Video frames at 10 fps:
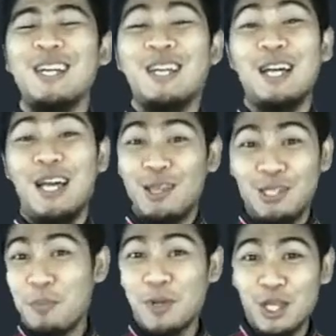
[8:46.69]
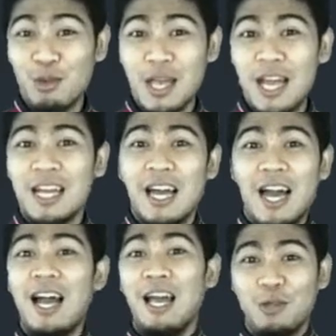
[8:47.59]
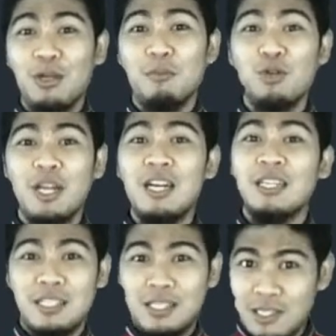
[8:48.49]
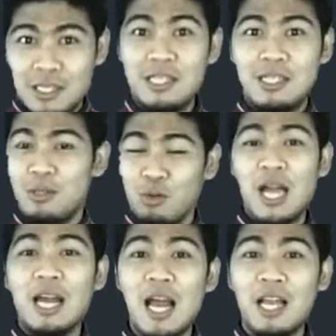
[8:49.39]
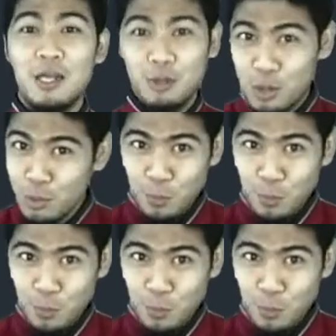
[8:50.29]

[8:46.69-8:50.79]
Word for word: Ya itu seperti itu ya. Nah, itu kemudian digunakan lagi, di,